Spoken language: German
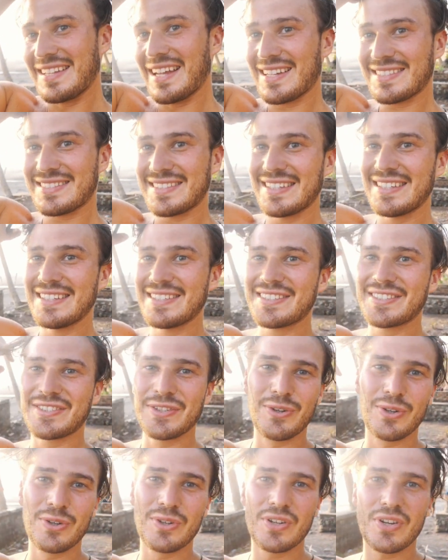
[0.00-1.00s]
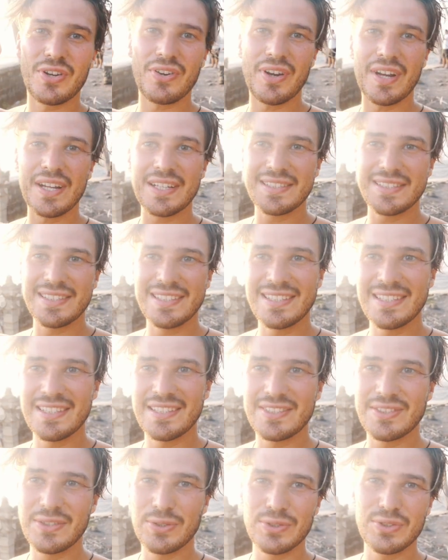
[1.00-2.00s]
Das ist so crazy,
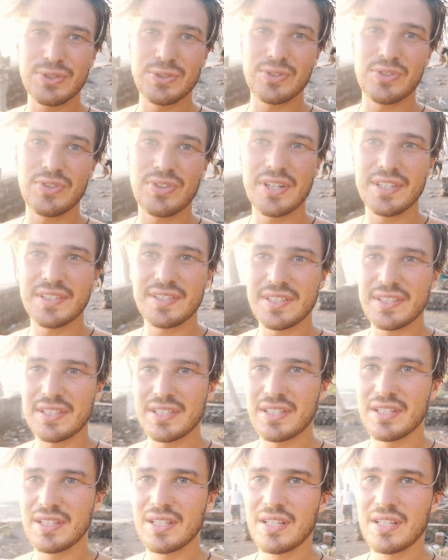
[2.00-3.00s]
so, so crazy.